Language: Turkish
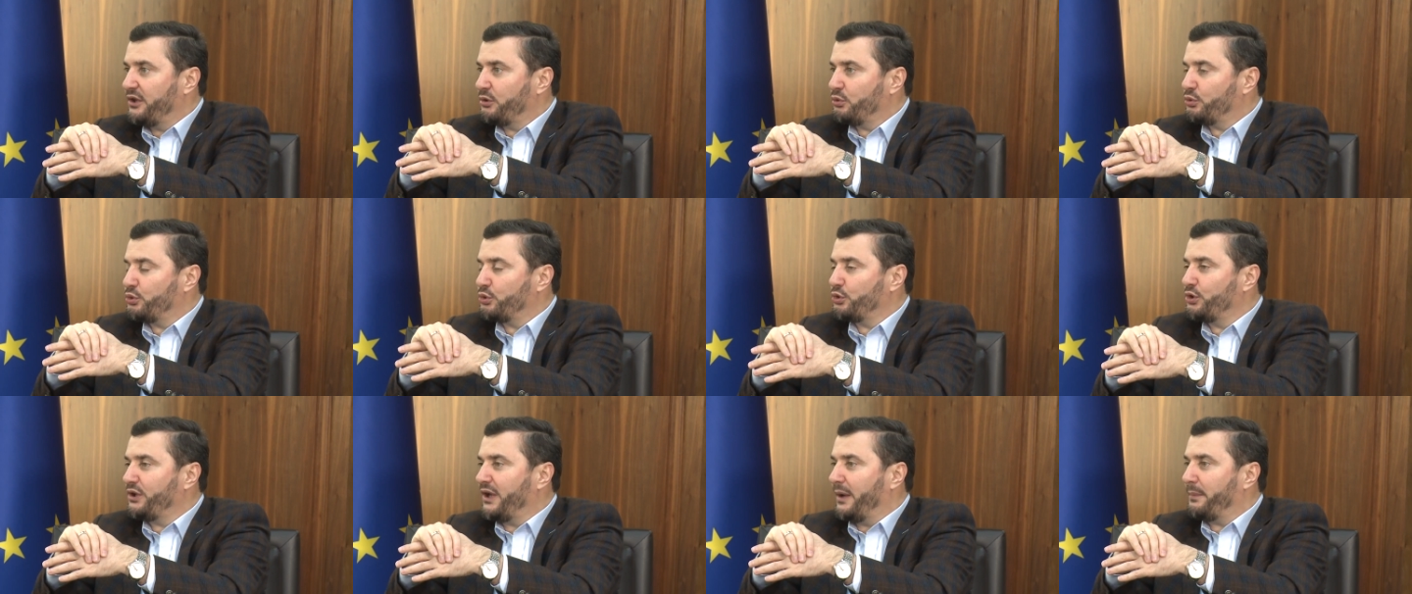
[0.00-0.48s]

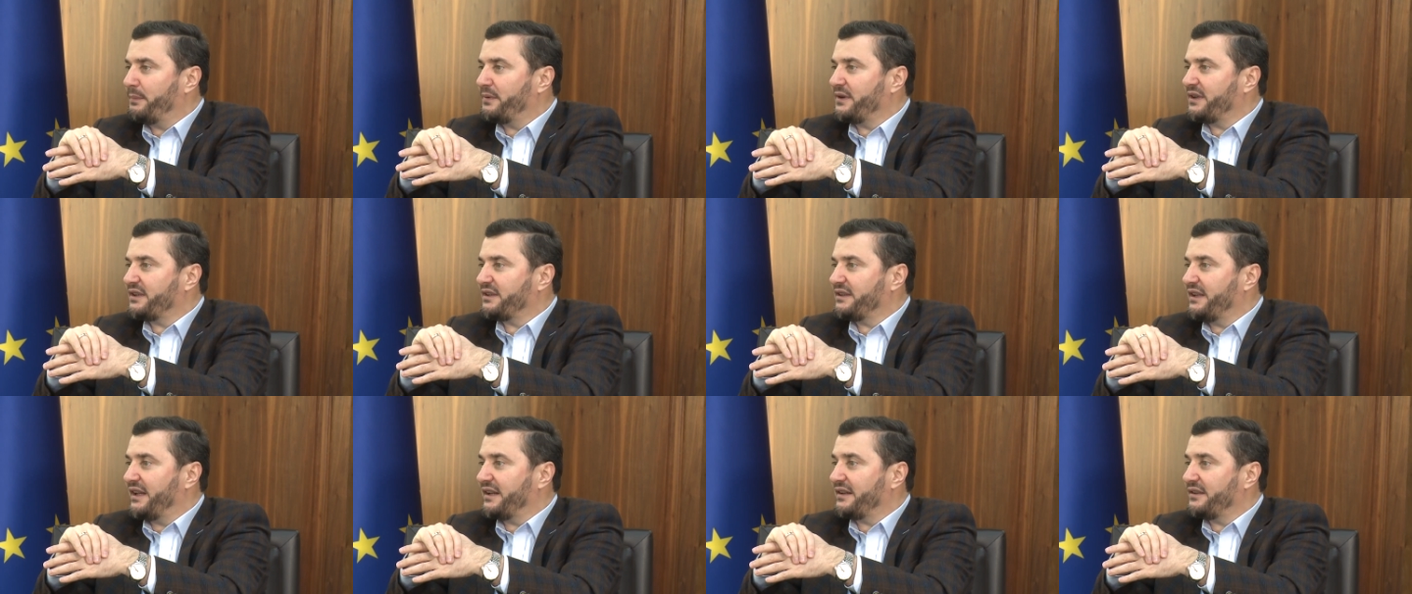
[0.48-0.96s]
kuru
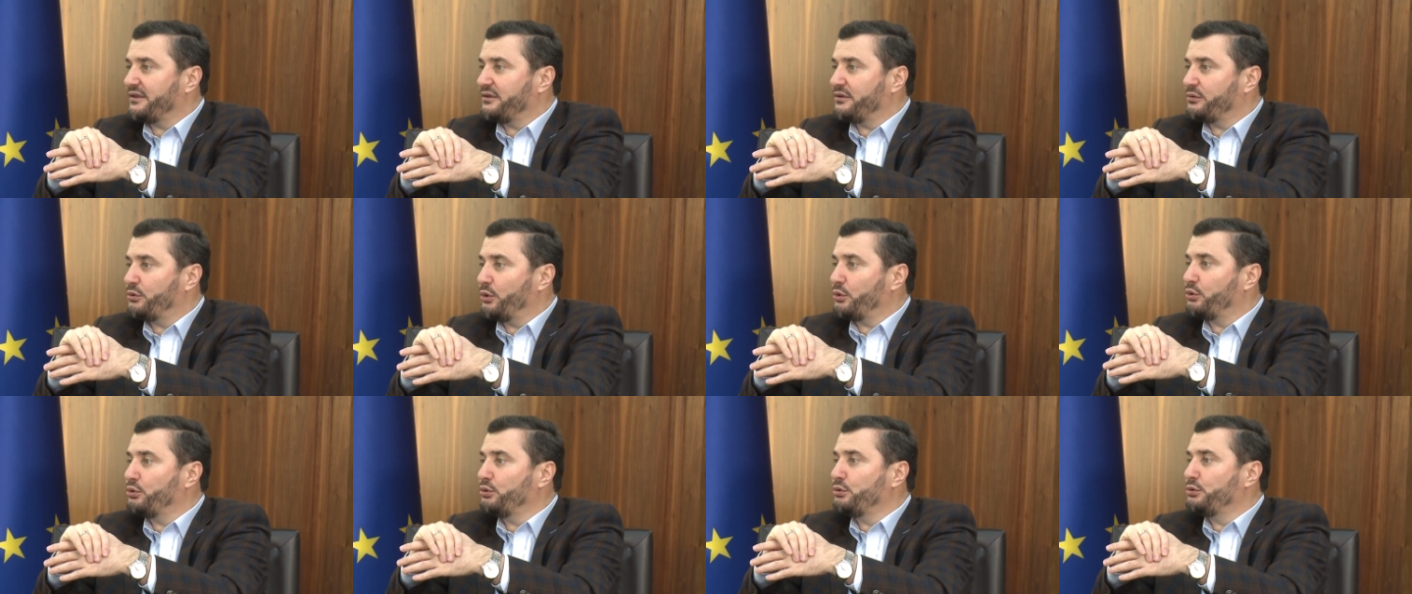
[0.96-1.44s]
yaprakların
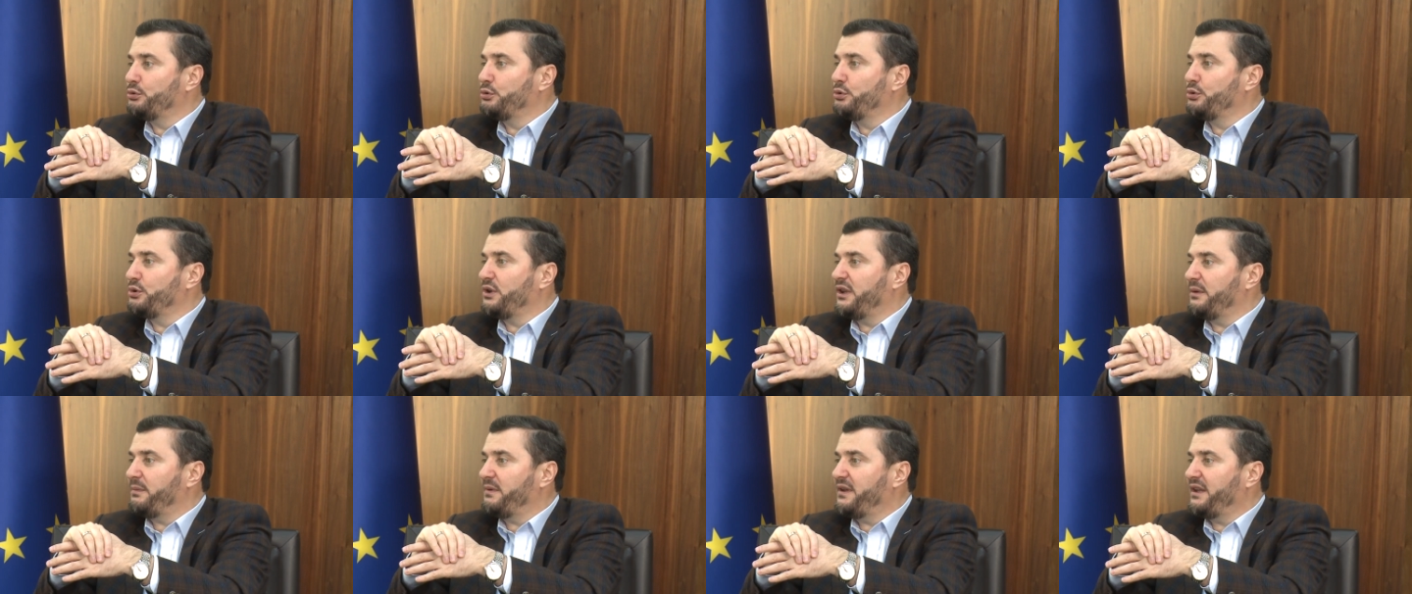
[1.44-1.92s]
döküldüğü
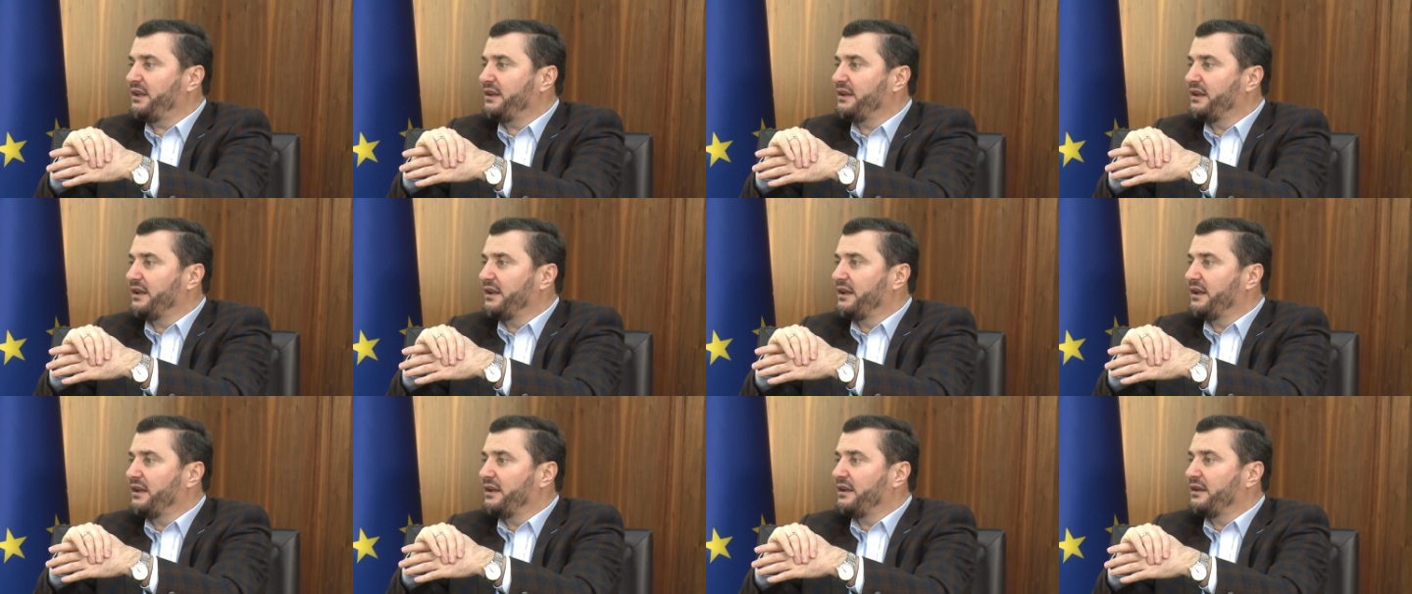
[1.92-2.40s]
gibi
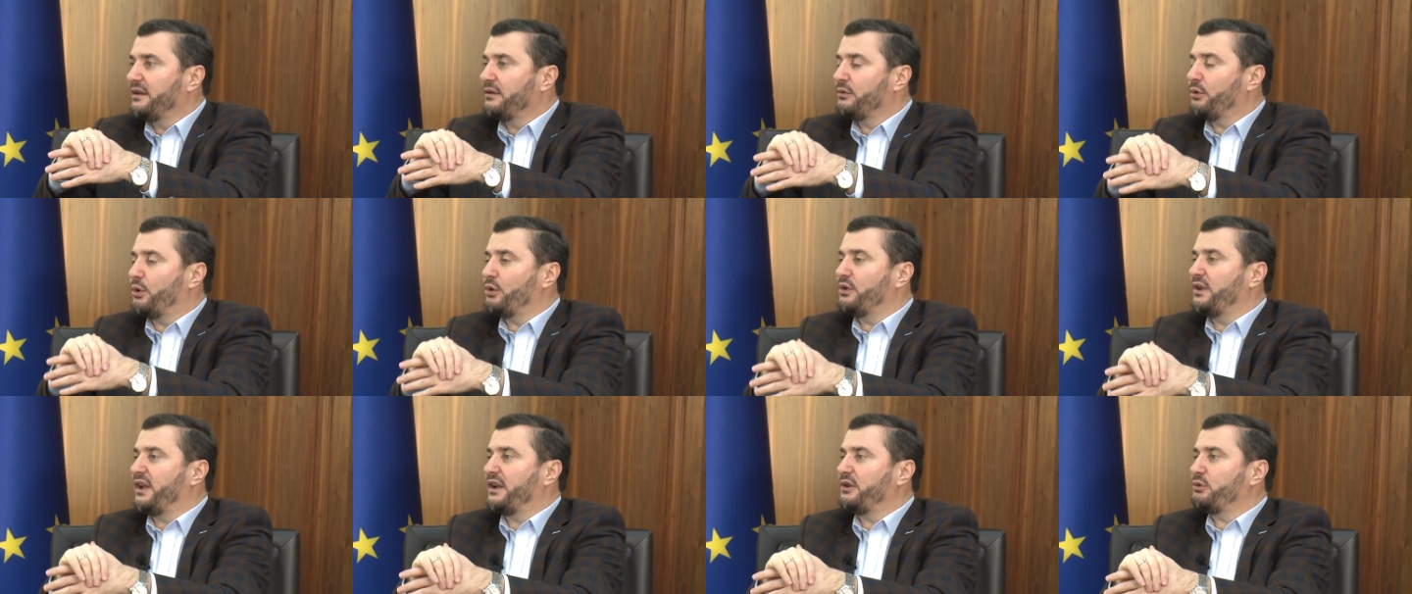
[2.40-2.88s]

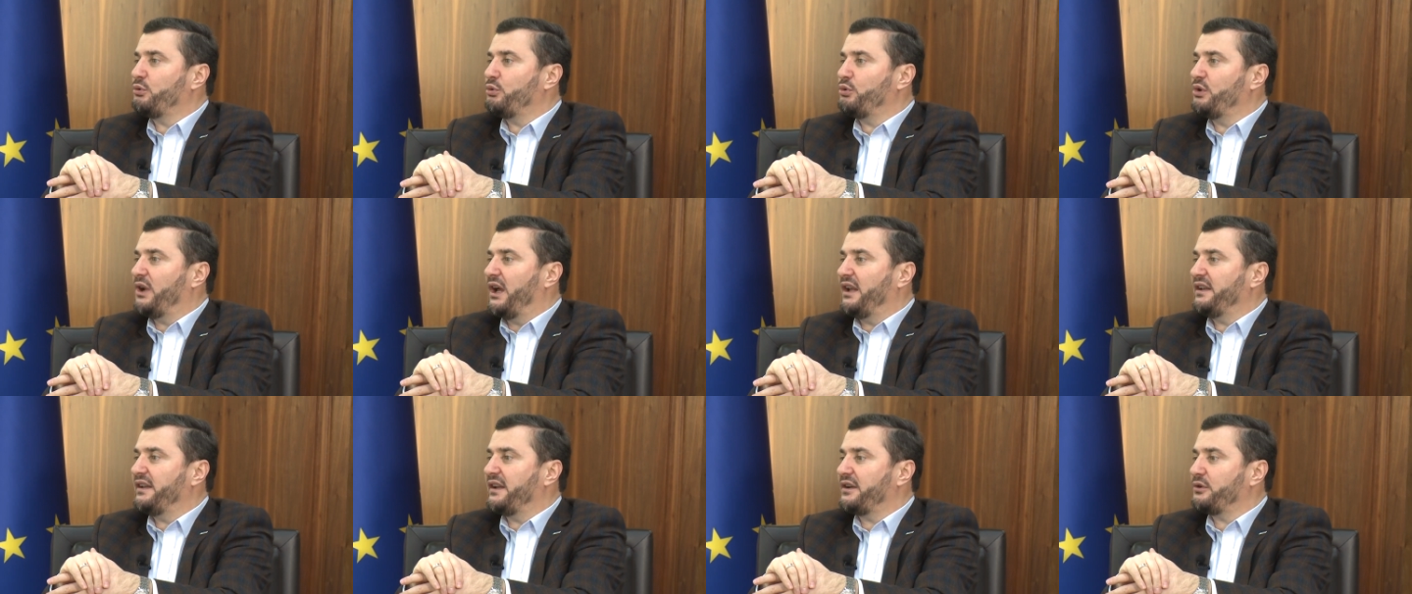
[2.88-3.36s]
onların
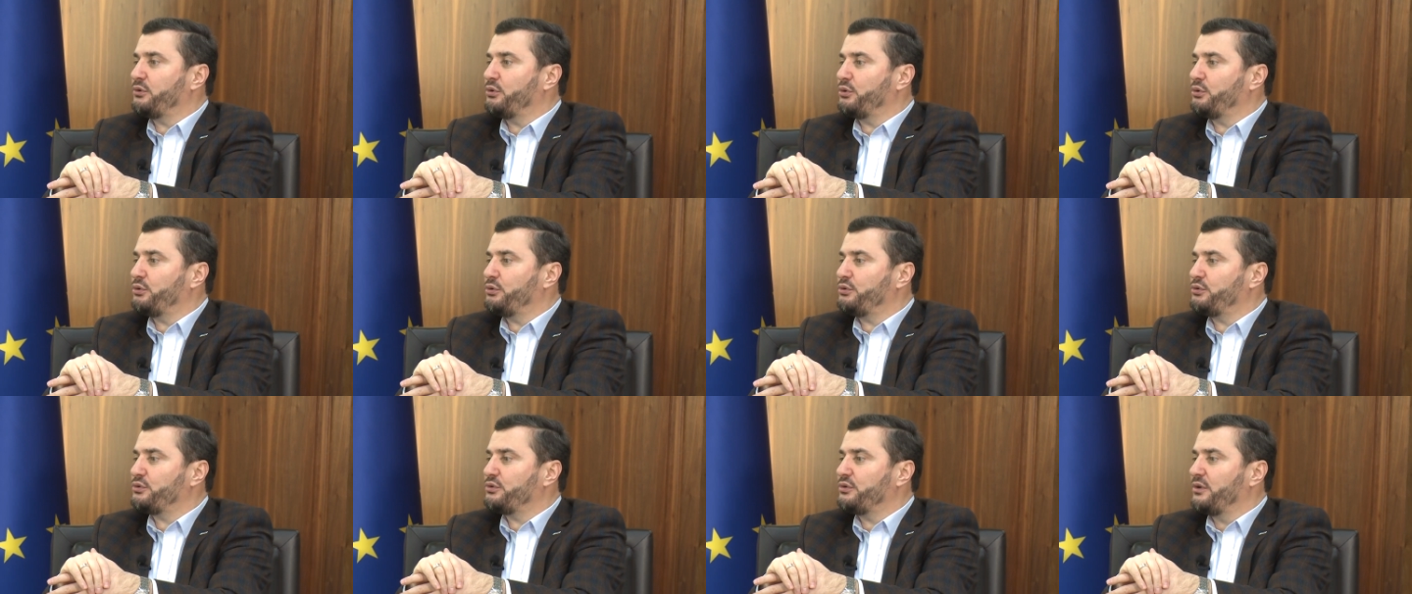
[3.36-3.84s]
günahları
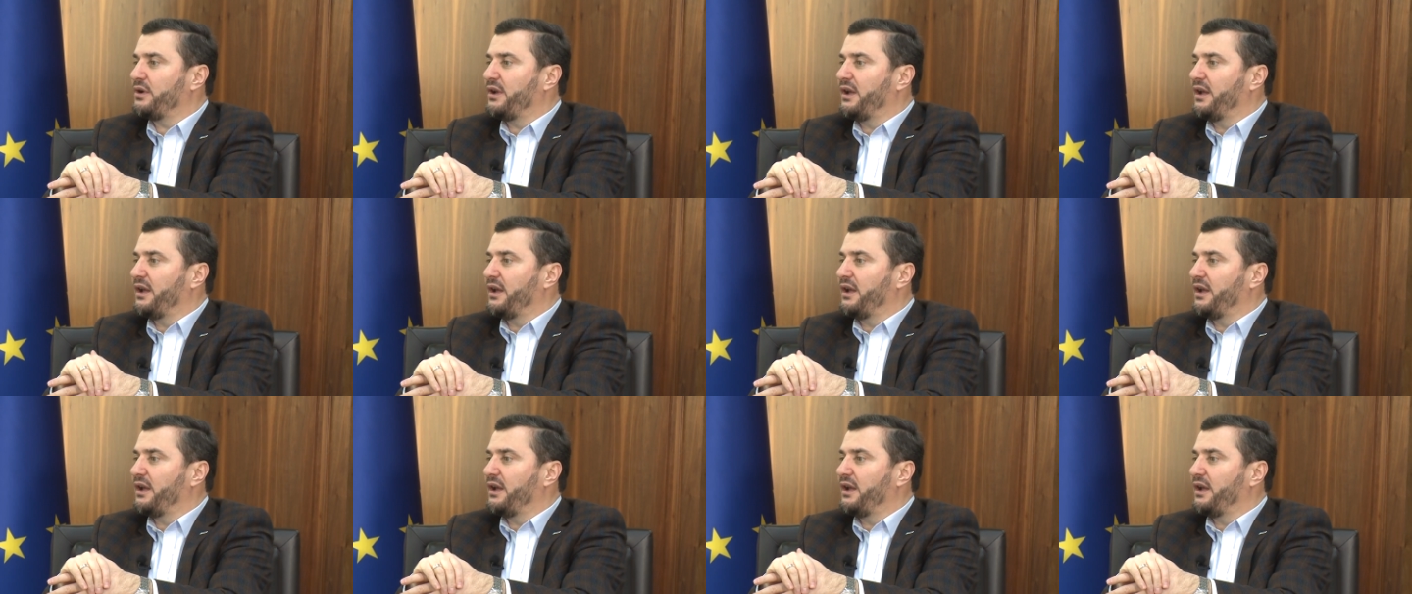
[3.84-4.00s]
dökülür.